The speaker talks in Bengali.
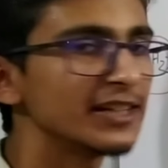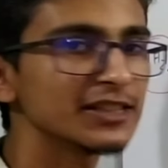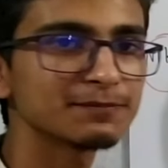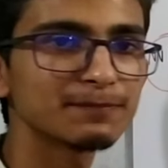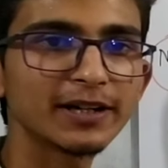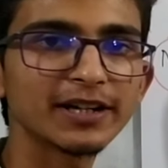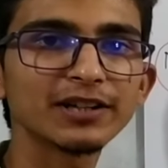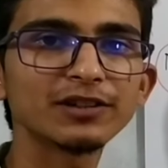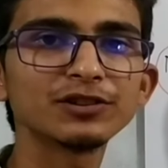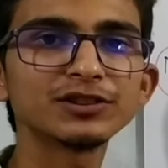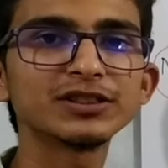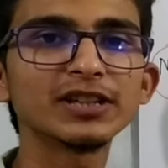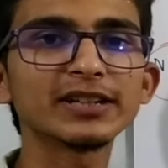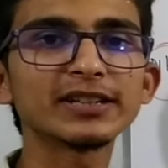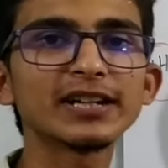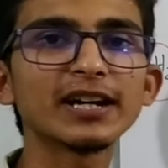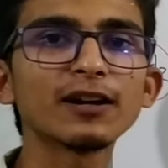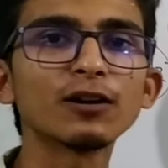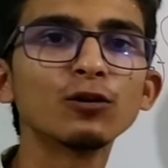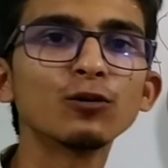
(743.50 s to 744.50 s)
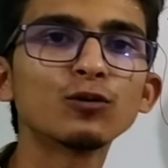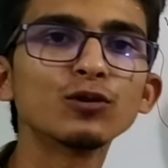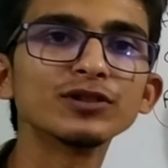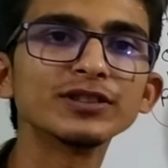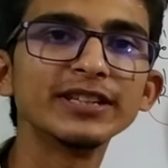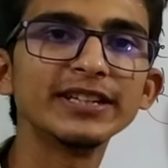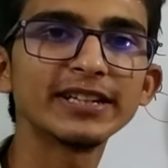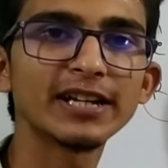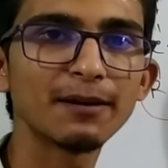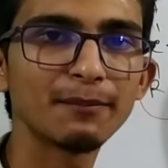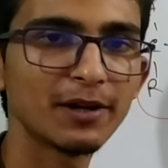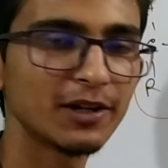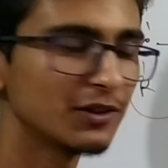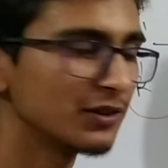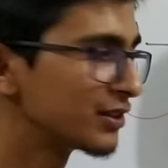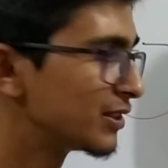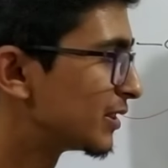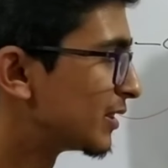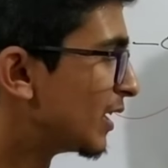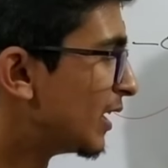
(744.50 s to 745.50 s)
অ্যাসপার্টেট হচ্ছে একটা গ্লুকোজেনিক
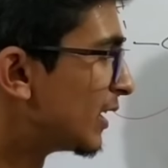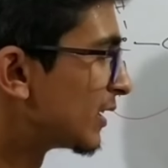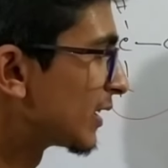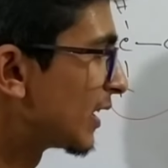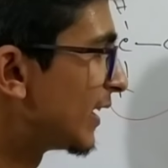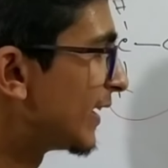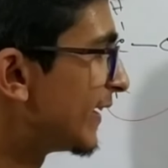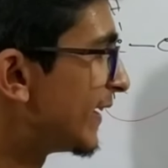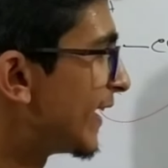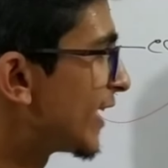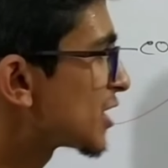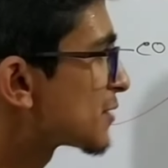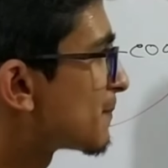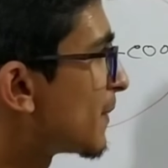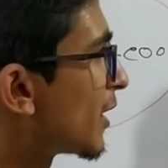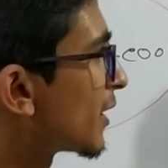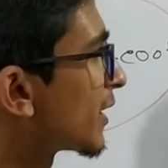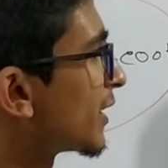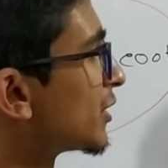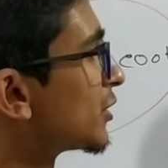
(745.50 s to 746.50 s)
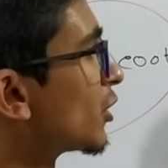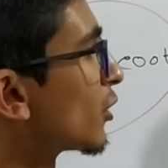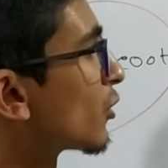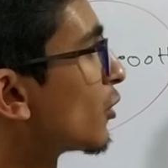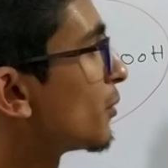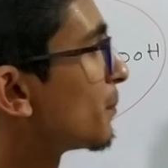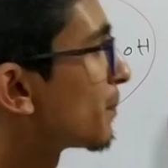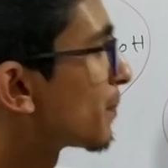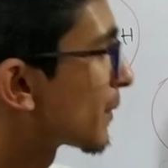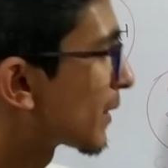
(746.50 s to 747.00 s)
অ্যামাইনোসিড তাহলে এই অ্যাসপার্টেট যখন